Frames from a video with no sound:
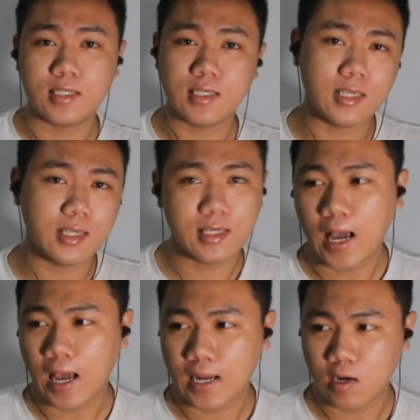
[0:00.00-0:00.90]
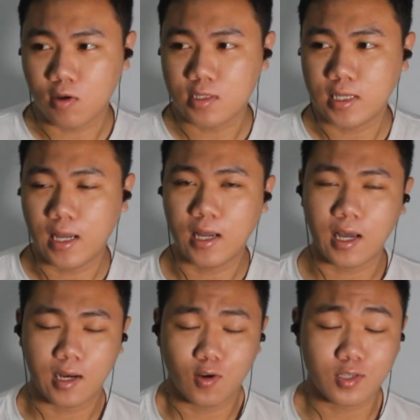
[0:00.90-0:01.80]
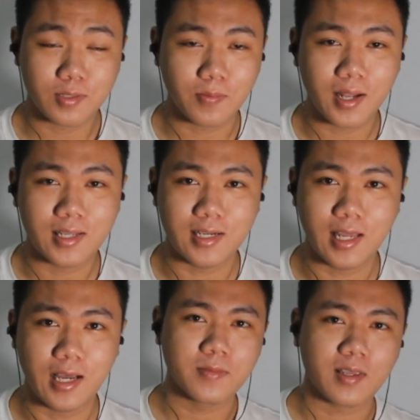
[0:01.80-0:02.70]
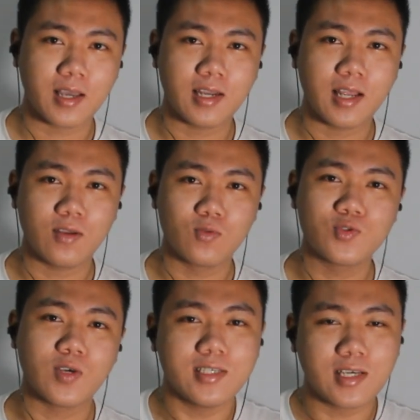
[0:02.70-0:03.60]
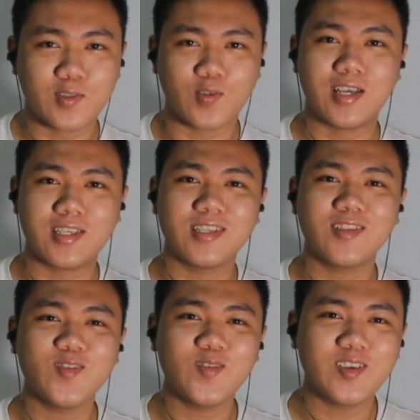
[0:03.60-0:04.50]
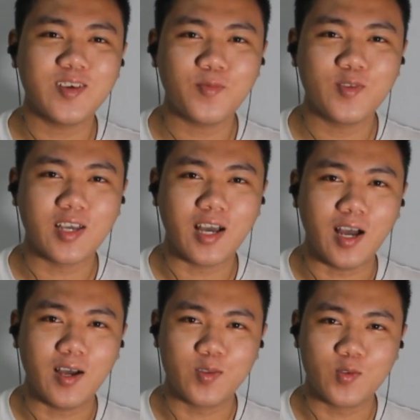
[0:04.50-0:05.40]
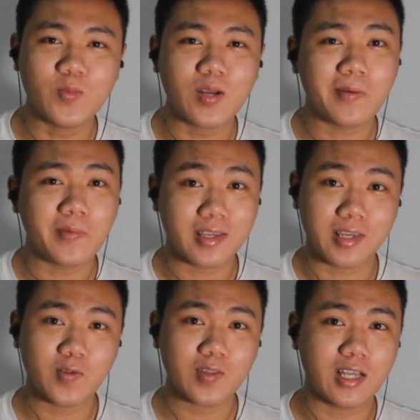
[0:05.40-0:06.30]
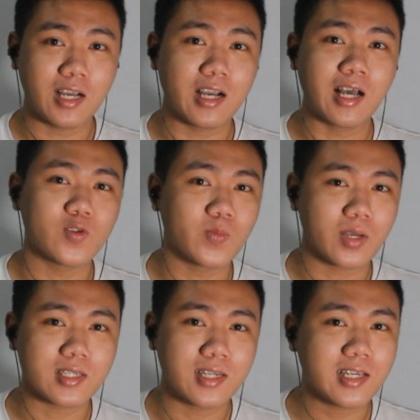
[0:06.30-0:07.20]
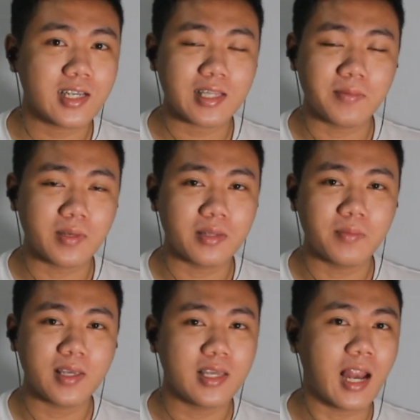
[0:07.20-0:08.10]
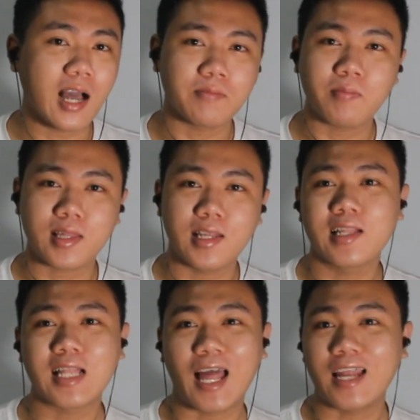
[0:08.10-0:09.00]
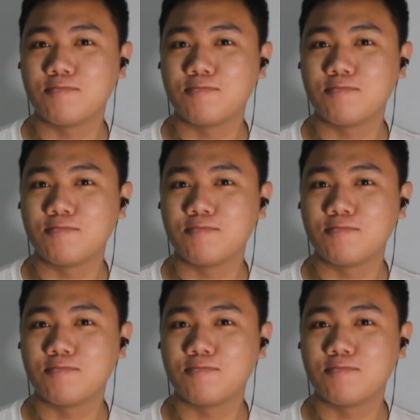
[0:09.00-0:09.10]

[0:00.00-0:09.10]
si Anos ya, Anos Malinda karena lucu aja gitu guys. Itu dia punya jumlah pengikut yang nggak cuma sedikit tiba-tiba hilang seperti ditelan.